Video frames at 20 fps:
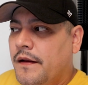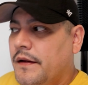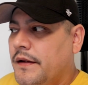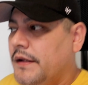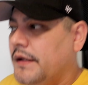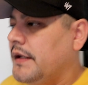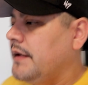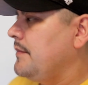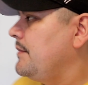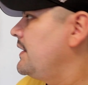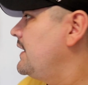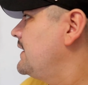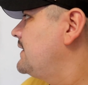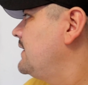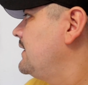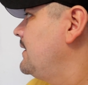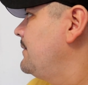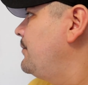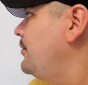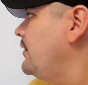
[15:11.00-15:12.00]
Y me
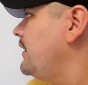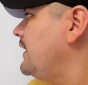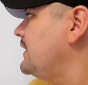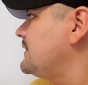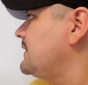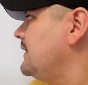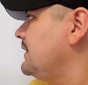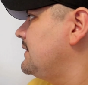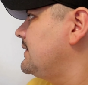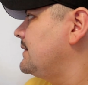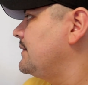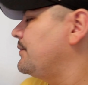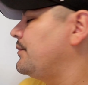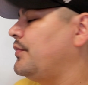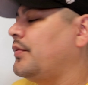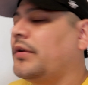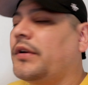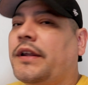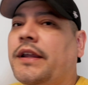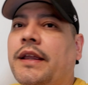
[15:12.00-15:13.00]
decidí por estas
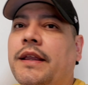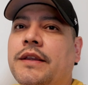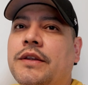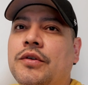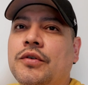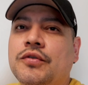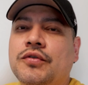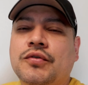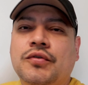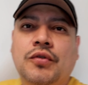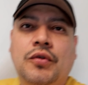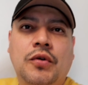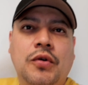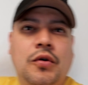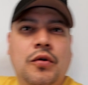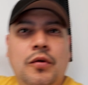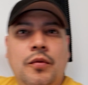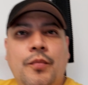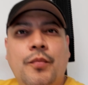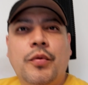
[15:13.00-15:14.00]
porque yo
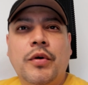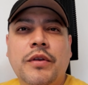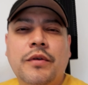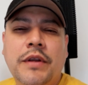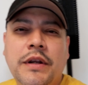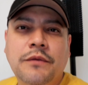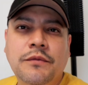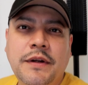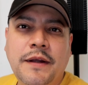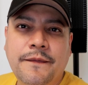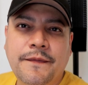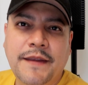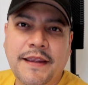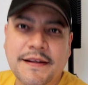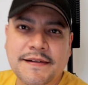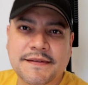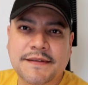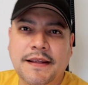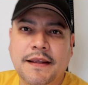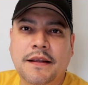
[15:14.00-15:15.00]
solo puedo ir a una
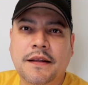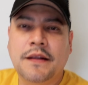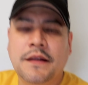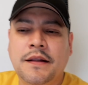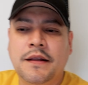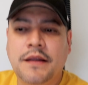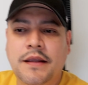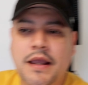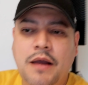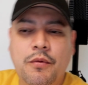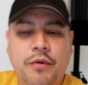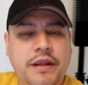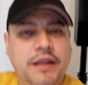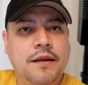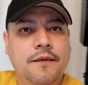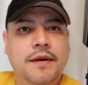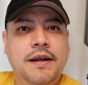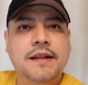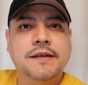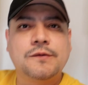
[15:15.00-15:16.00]
fiesta, aunque
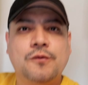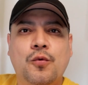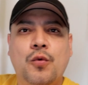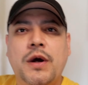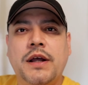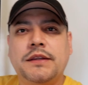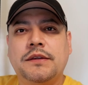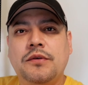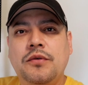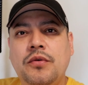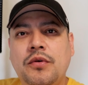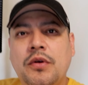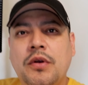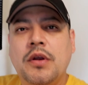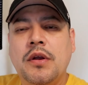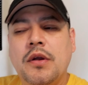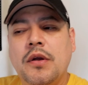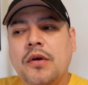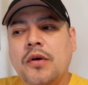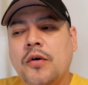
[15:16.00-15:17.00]
lleve las cuatro,
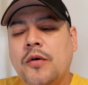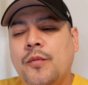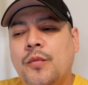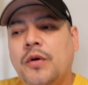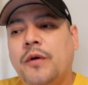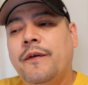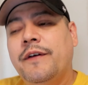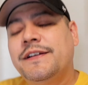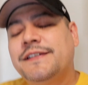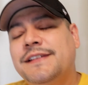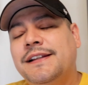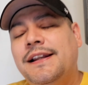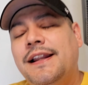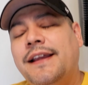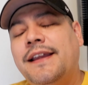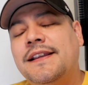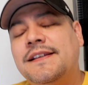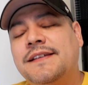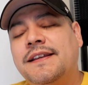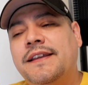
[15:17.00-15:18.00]
como lo voy a hacer en
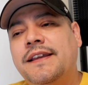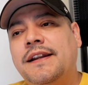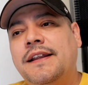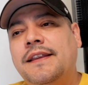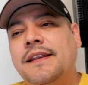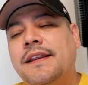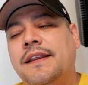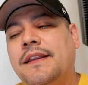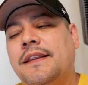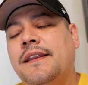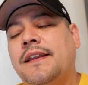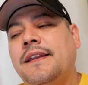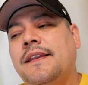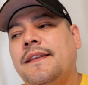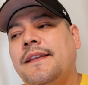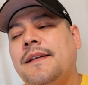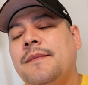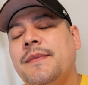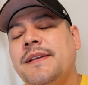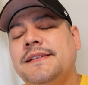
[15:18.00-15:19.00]
la quinceñera
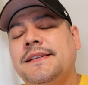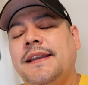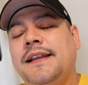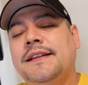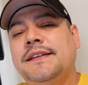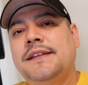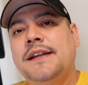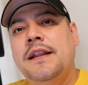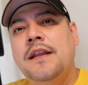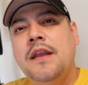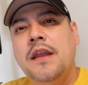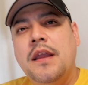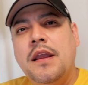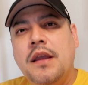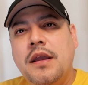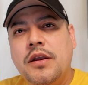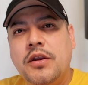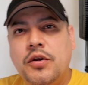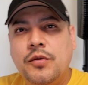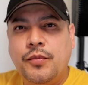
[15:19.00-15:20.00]
del mes que entra,
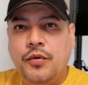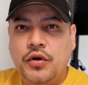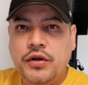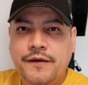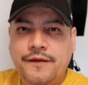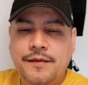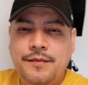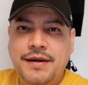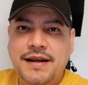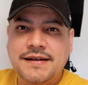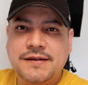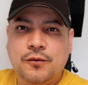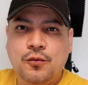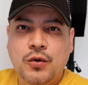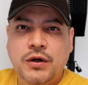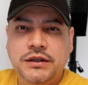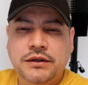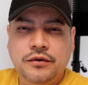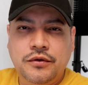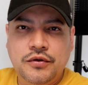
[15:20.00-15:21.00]
yo puedo llevarme las
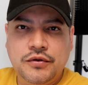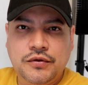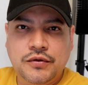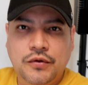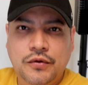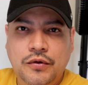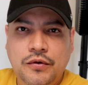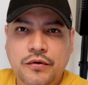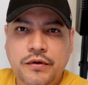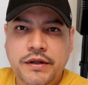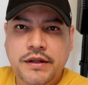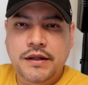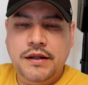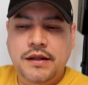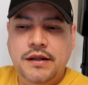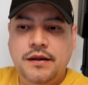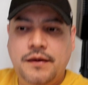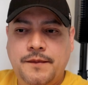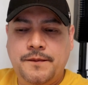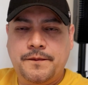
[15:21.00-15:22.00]
cuatro yo solo
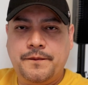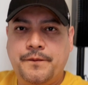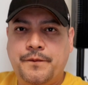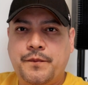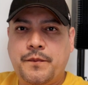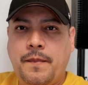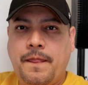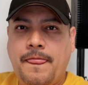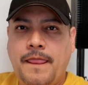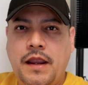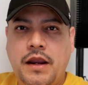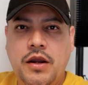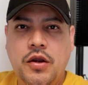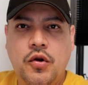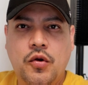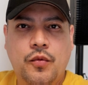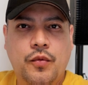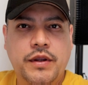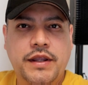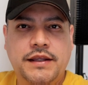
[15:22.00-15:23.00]
y, y
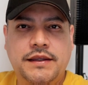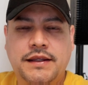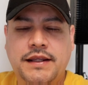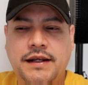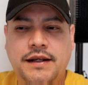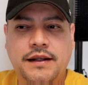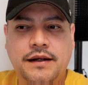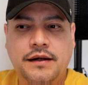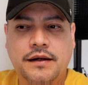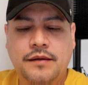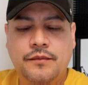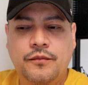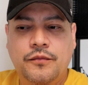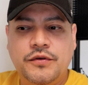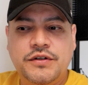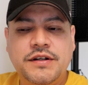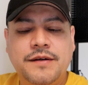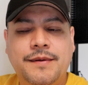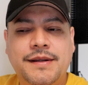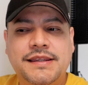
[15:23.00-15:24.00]
no voy a tener
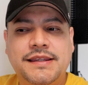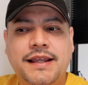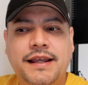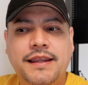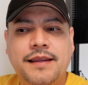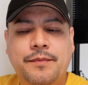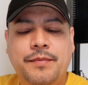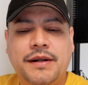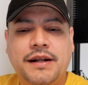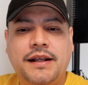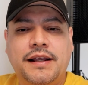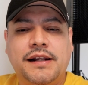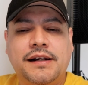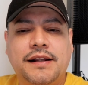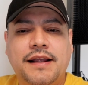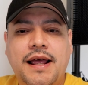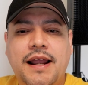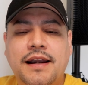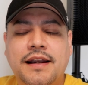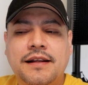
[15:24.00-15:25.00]
mucha batalla para
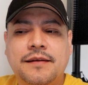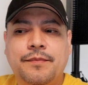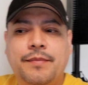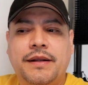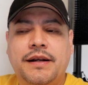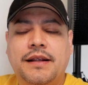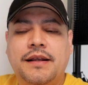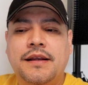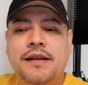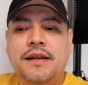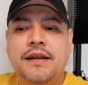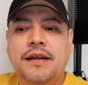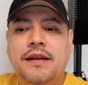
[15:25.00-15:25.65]
cargarlas, para